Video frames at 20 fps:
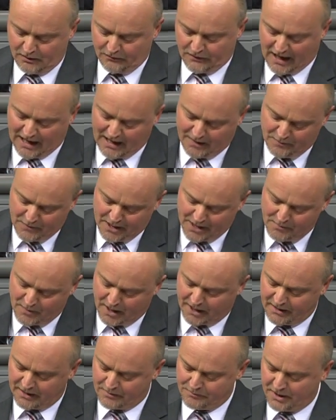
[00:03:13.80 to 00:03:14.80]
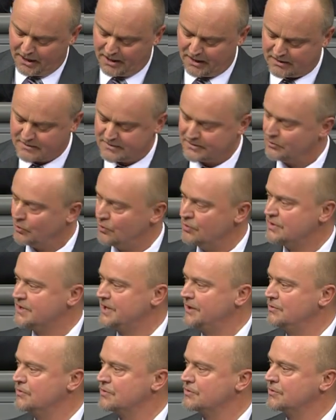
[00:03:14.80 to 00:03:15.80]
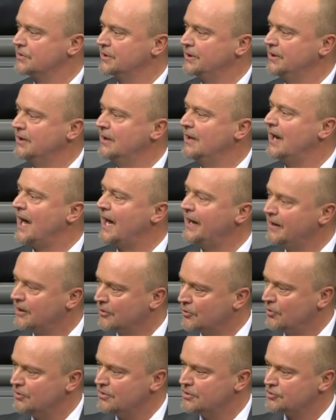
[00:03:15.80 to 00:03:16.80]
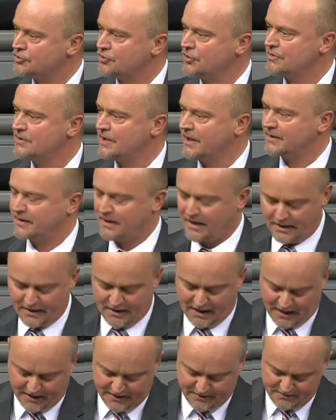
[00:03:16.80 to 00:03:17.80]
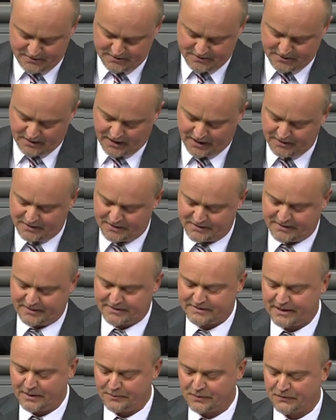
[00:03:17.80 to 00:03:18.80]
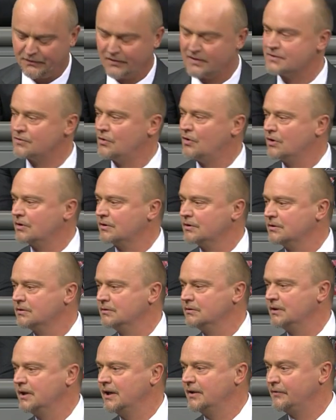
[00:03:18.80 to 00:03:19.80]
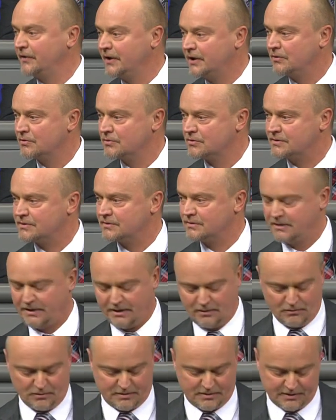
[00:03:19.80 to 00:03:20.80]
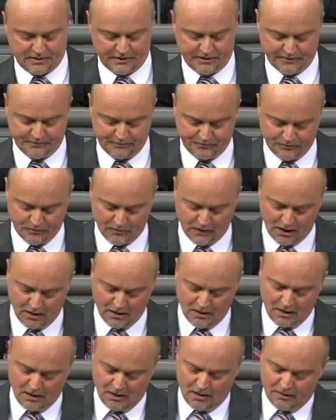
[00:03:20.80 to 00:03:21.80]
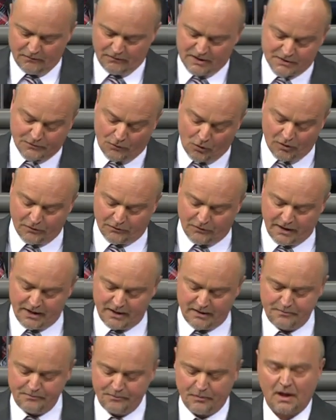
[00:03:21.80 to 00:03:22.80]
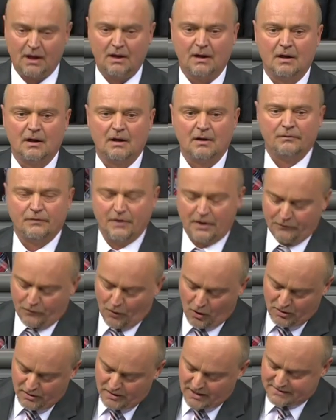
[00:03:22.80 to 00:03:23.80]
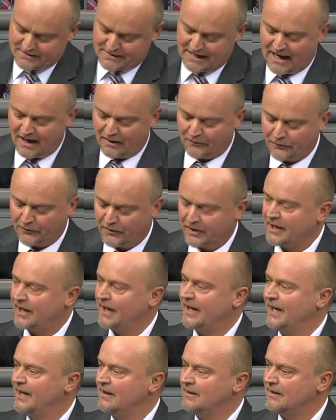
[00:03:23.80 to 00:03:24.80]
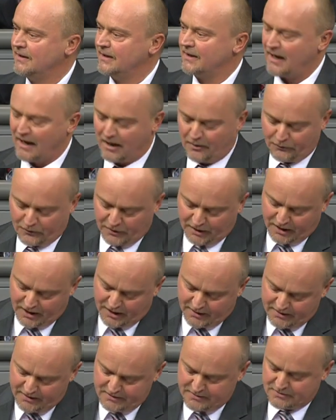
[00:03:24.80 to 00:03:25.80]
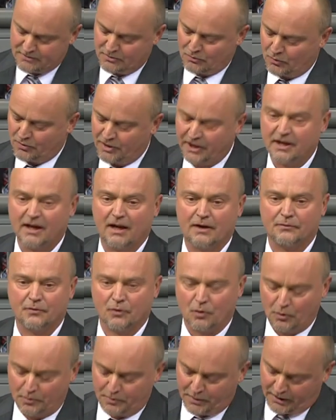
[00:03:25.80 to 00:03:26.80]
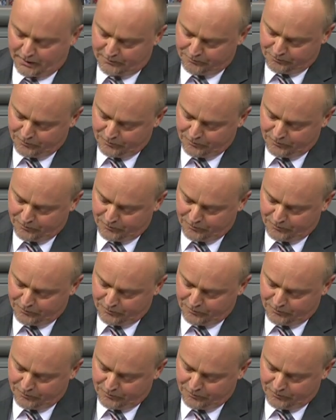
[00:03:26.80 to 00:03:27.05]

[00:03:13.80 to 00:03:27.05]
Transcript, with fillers: Wir haben neben einer Migrationsindustrie leider Gottes schon seit Jahren eins eine sich selbst versorgende Entwicklungsindustrie. Was wollen wir? Wir wollen, dass Afrika endlich Afrika ist und nicht Afropa.